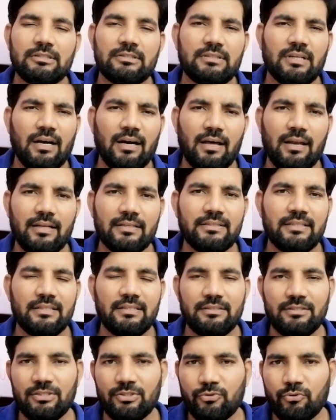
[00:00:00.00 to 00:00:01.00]
చాలా
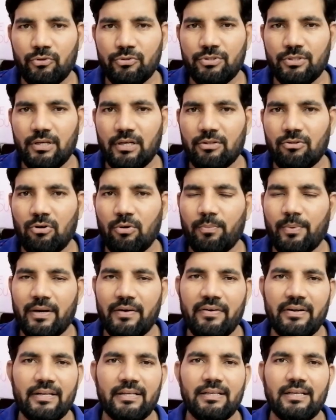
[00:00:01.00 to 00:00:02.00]
చేంజెస్ తీసుకొచ్చి అందులో
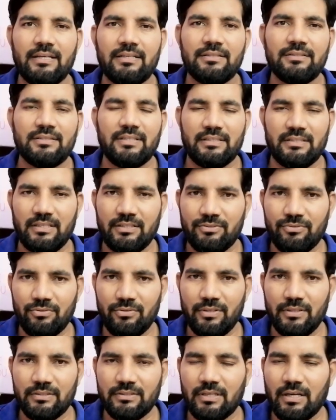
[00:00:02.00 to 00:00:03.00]
ప్రైవేటైజేషన్
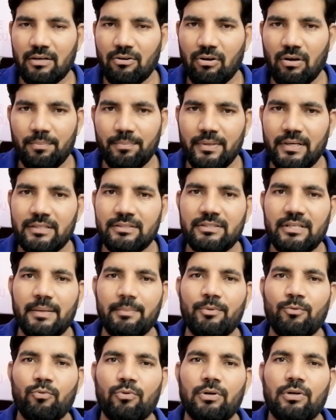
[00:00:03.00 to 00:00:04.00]
చేసేస్తుంది దాంట్లో అప్డేట్స్
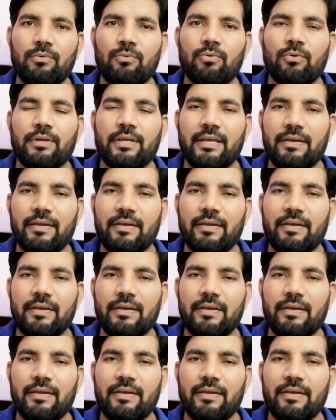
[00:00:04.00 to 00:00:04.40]
ఏమి ఉండవు